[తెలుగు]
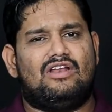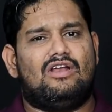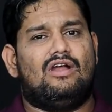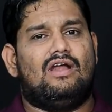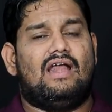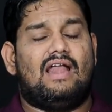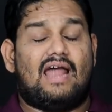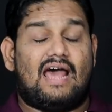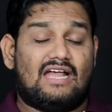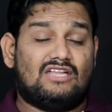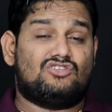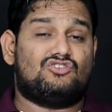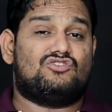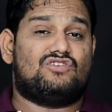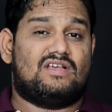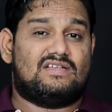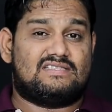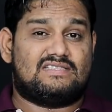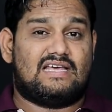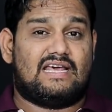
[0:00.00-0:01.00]
వీళ్ళు లాంచ్
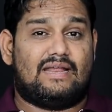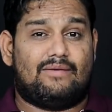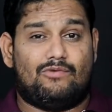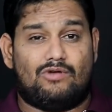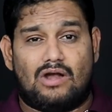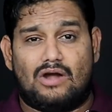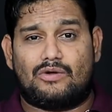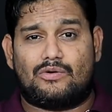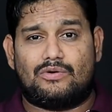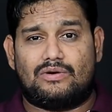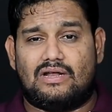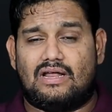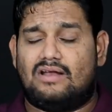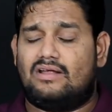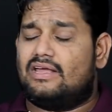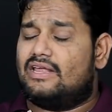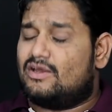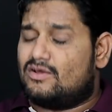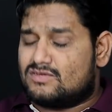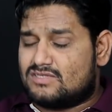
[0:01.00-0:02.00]
చేస్తారేమో అని
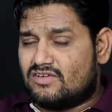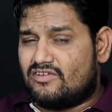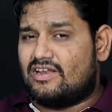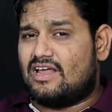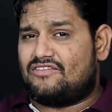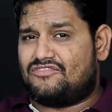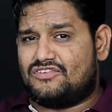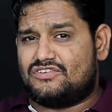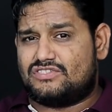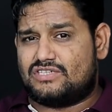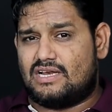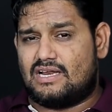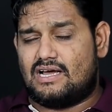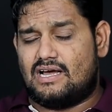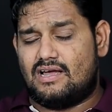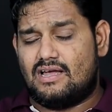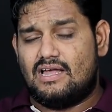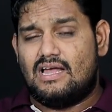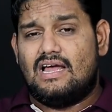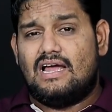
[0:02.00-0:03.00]
అనుకుంటున్నాను ఈరోజు వీళ్ళు
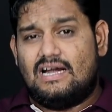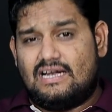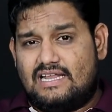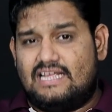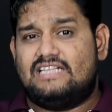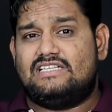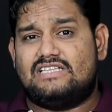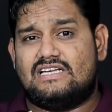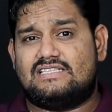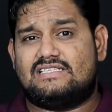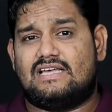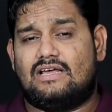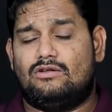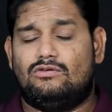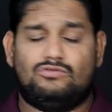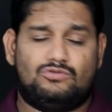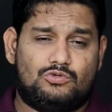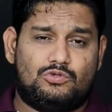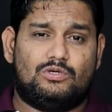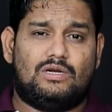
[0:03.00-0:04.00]
అఫీషియల్గా టీచ్ చేశారు
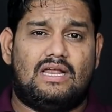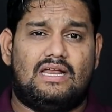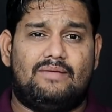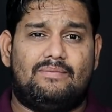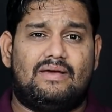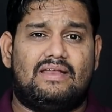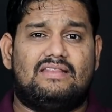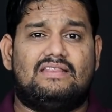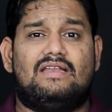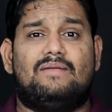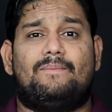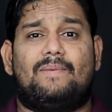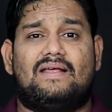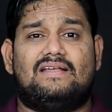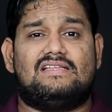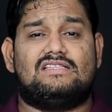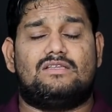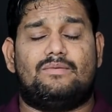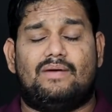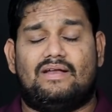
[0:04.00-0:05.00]
చూడాలి మరి దీని
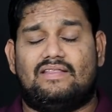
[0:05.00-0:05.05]
ప్రైజ్ ఎంత